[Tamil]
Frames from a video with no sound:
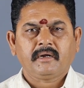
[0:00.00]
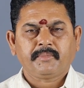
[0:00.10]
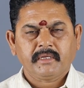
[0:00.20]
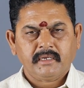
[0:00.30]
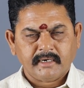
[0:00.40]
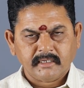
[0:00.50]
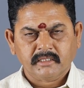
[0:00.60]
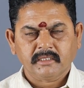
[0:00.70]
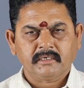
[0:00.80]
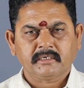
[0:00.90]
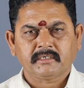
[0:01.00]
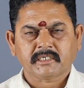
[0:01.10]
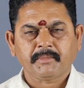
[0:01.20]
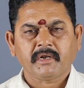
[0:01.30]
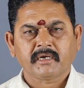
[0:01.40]
அப்படி எடுத்து
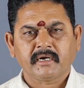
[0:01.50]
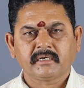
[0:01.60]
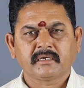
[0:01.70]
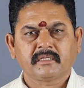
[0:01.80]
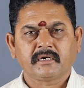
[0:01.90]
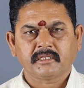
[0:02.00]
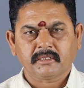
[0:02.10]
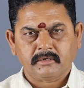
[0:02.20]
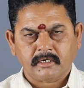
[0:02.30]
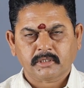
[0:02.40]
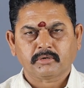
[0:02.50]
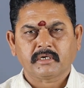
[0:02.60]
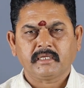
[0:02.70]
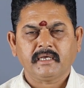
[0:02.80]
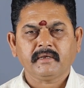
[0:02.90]
சமையலுக்கு எடுக்கிறது எடுத்து எடுத்த
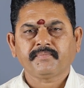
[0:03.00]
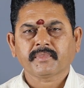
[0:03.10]
உடனேயே